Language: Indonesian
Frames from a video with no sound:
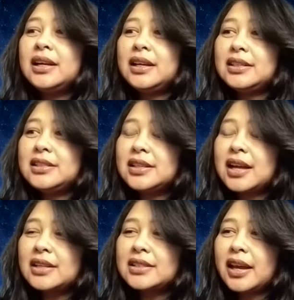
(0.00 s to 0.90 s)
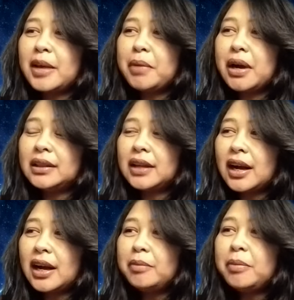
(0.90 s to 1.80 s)
Izinkan saya
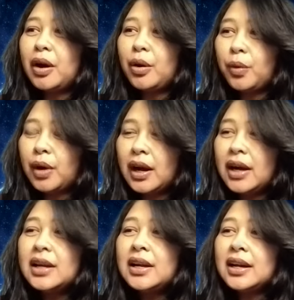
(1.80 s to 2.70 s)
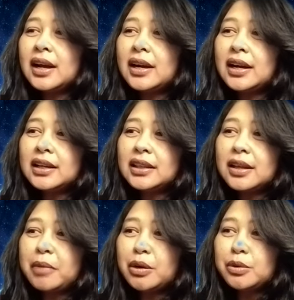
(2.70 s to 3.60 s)
mengatakan bahwa karena kita
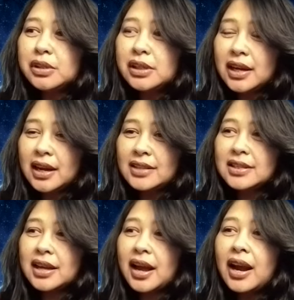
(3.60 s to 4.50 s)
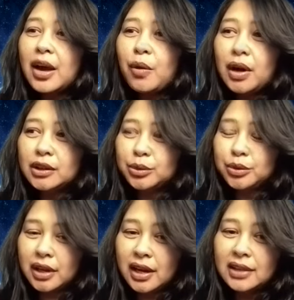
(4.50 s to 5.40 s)
manusia, skala
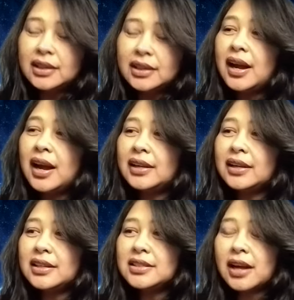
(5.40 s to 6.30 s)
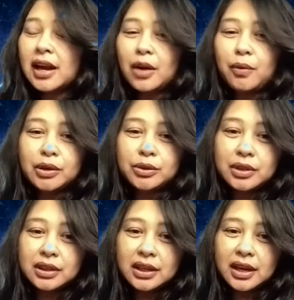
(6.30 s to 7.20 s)
waktunya tidak hanya skala waktu
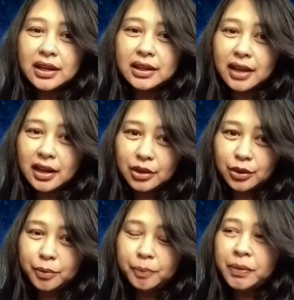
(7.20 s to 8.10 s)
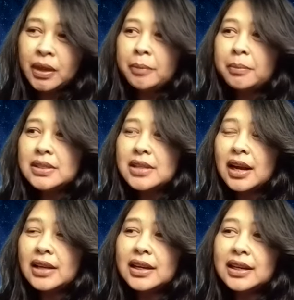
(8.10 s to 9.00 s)
ketika kita hidup.
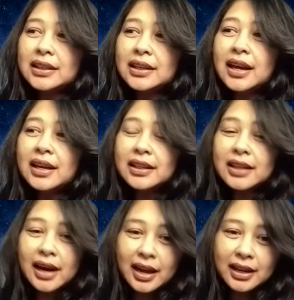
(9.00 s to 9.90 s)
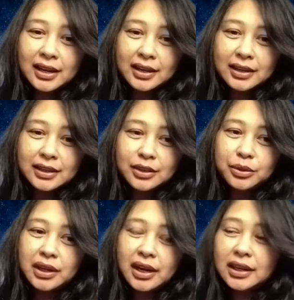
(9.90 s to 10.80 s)
Masalahnya ketika kita lahir ke
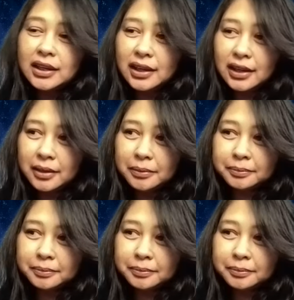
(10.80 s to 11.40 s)
dunia ini,